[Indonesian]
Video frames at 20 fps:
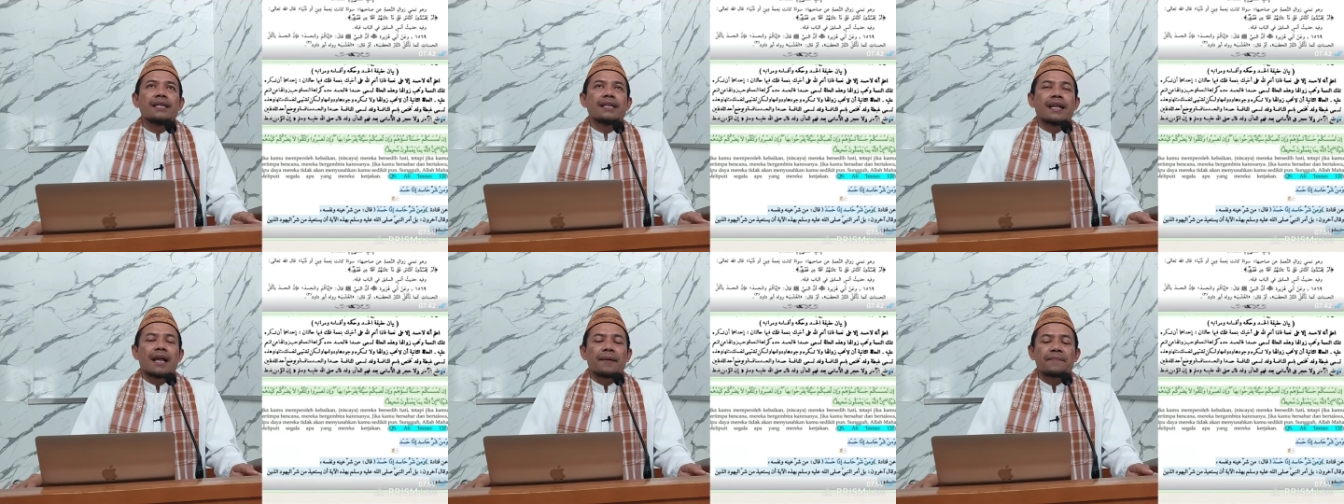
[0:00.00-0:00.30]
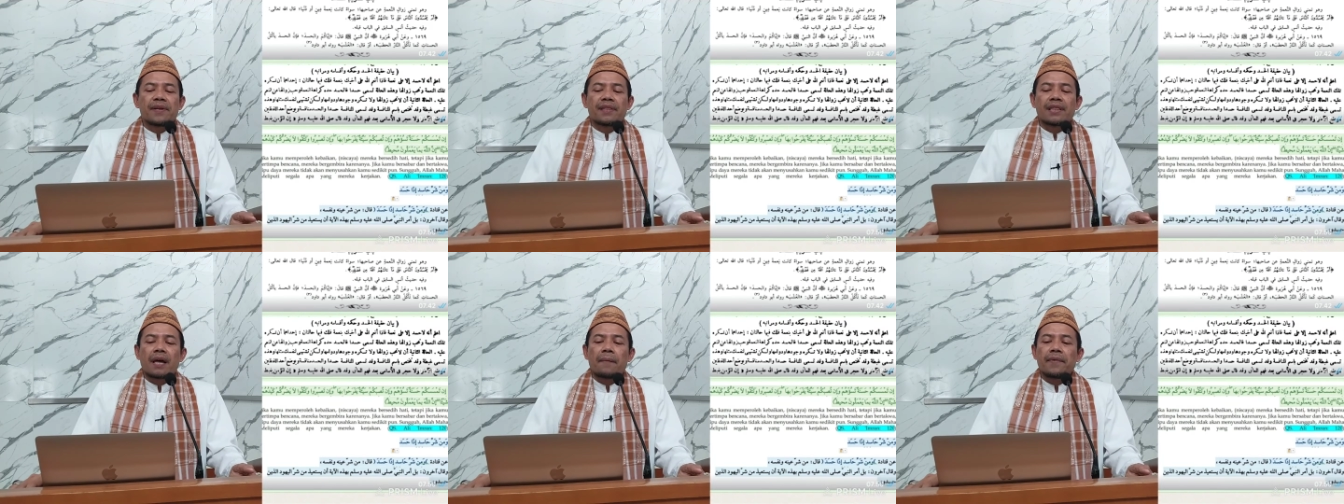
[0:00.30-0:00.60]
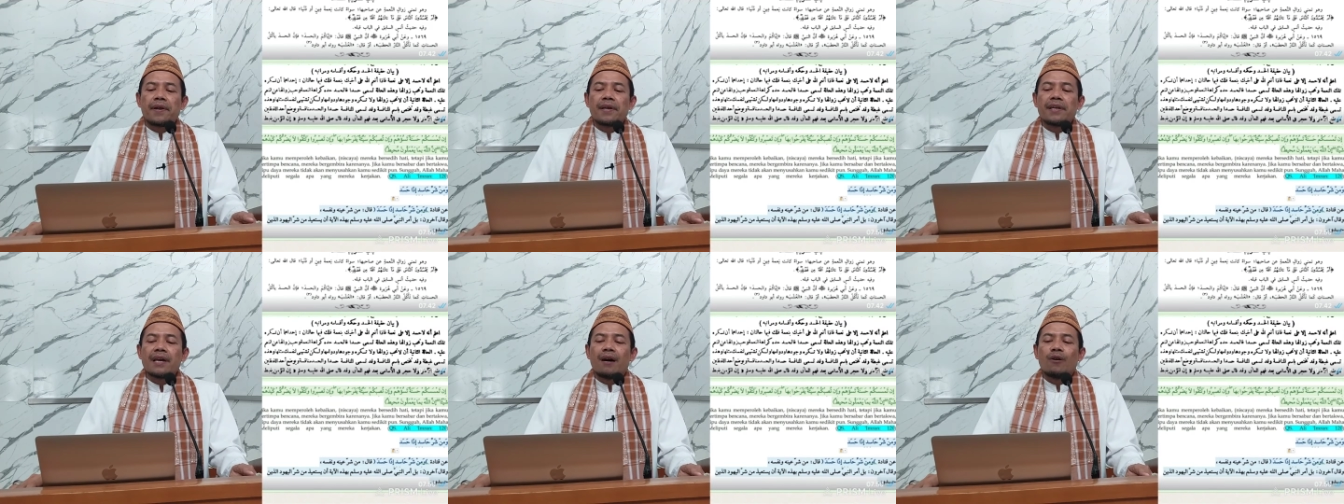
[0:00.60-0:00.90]
di dalam
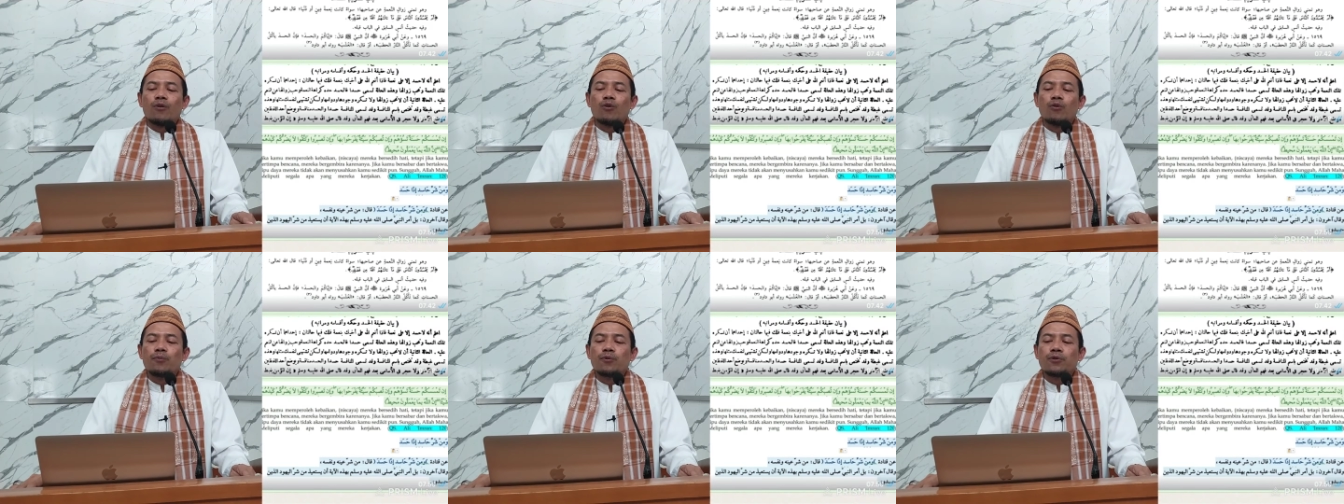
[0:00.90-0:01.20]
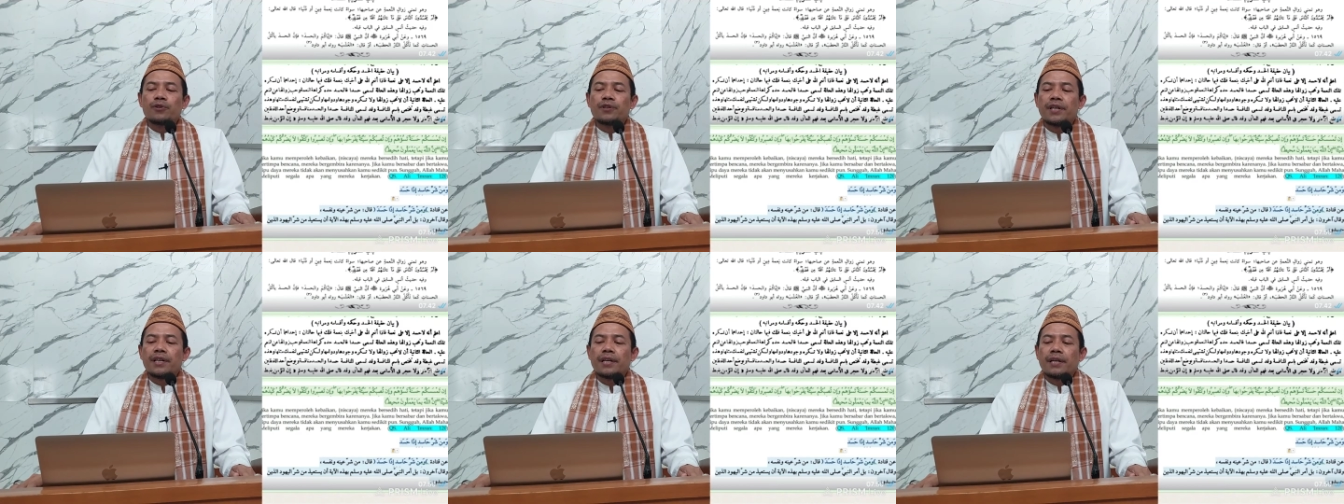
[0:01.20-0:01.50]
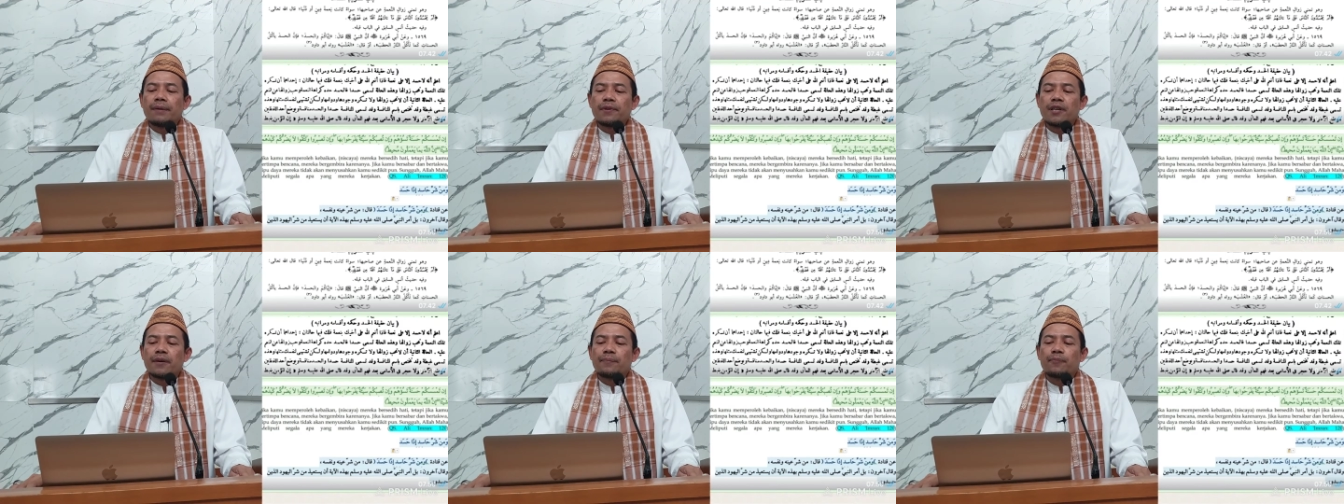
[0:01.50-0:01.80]
kitab Ihya
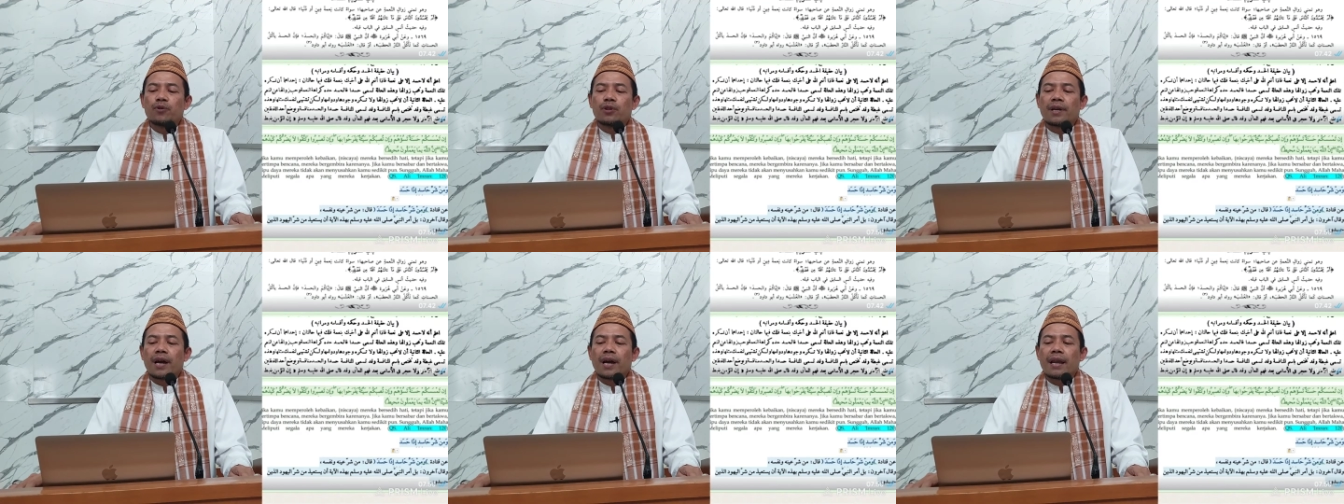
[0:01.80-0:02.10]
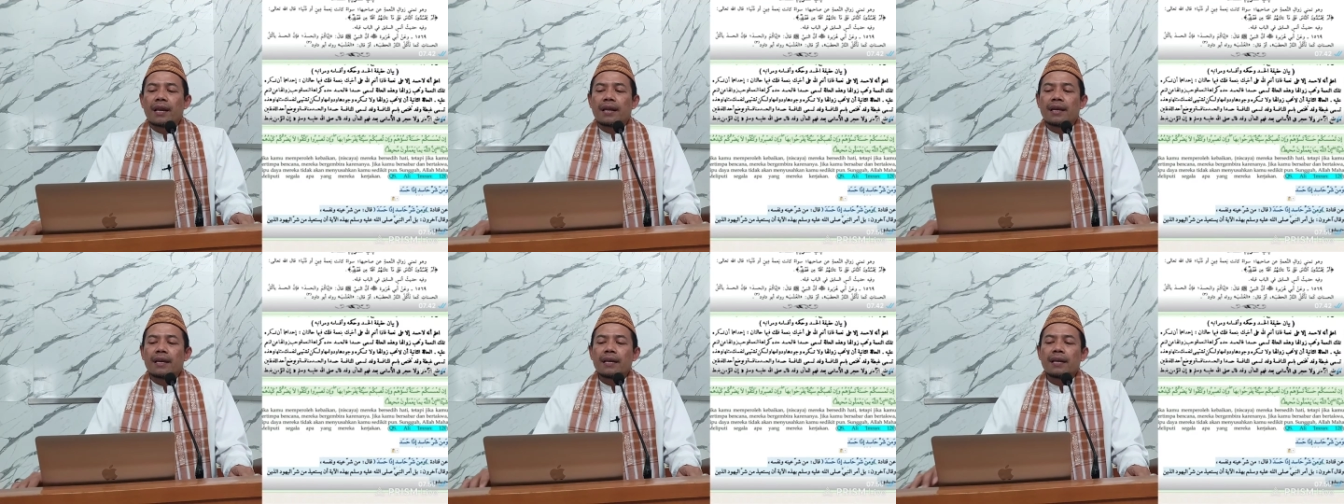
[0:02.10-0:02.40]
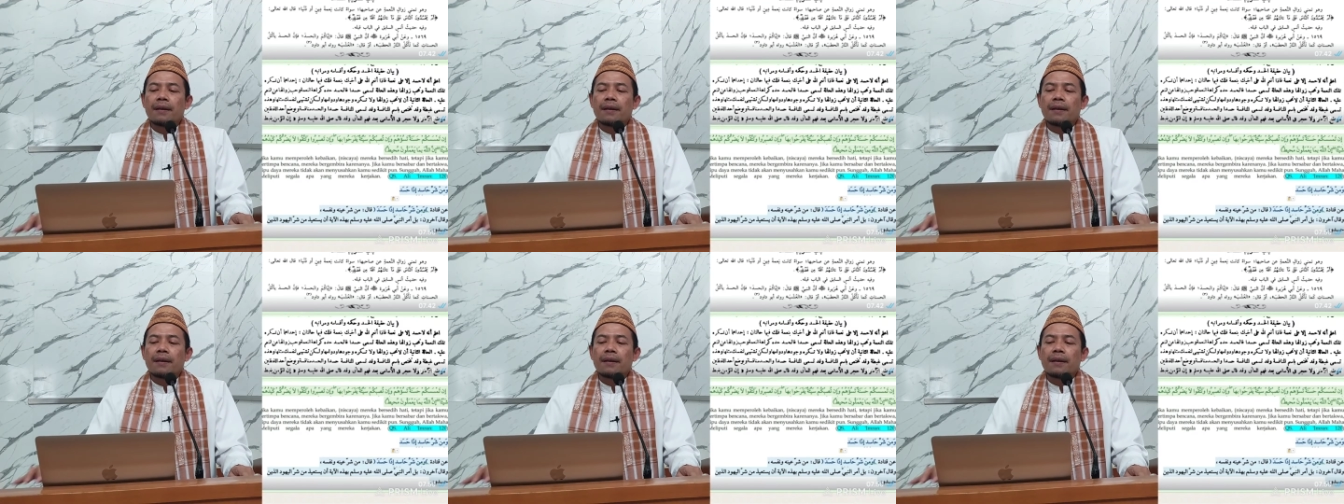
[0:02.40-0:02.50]
Ulumuddin menyebutkan